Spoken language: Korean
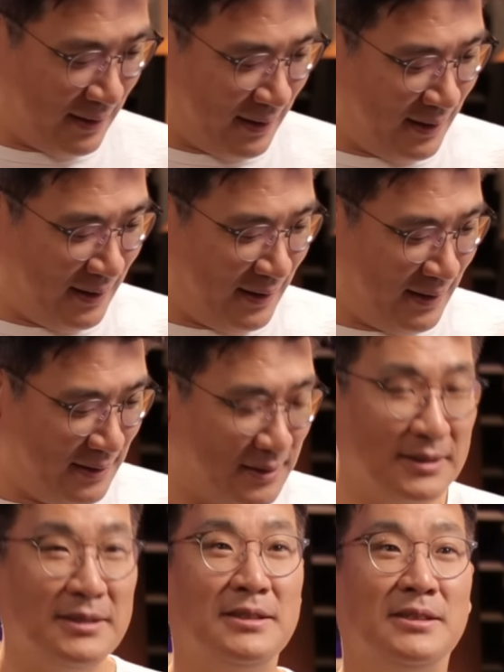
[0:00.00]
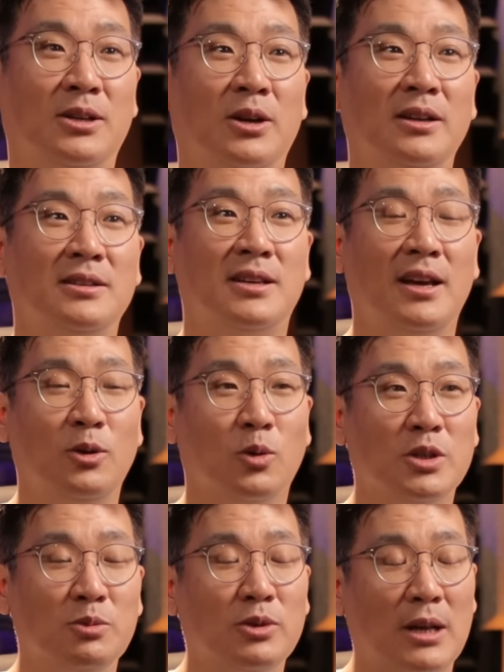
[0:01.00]
어, 제, 제
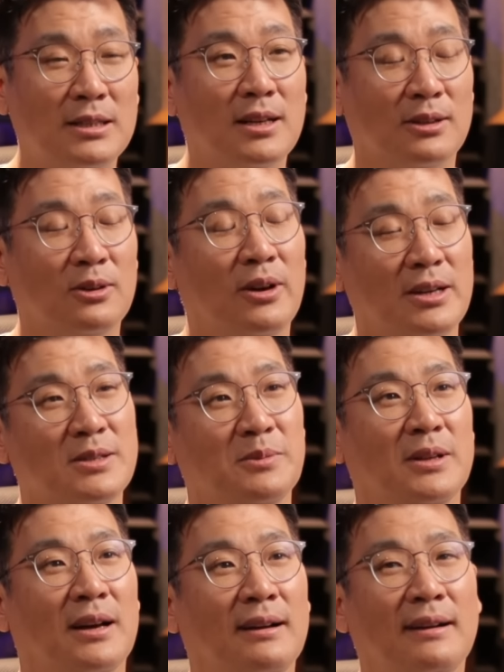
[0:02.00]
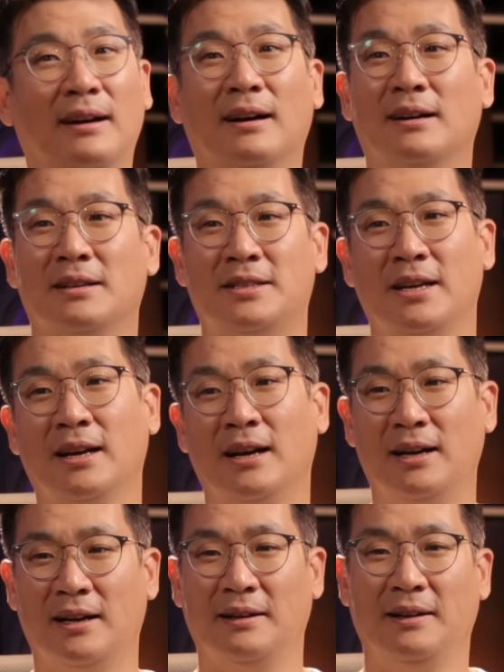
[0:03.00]
욕심도 살짝 들어가 있습니다. 어,
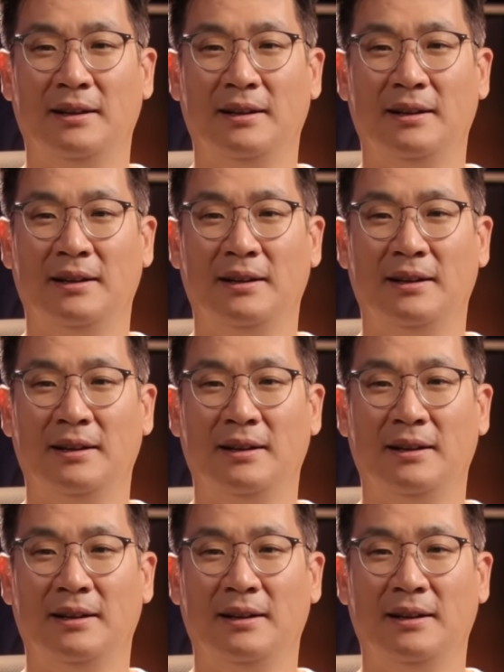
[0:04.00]
제가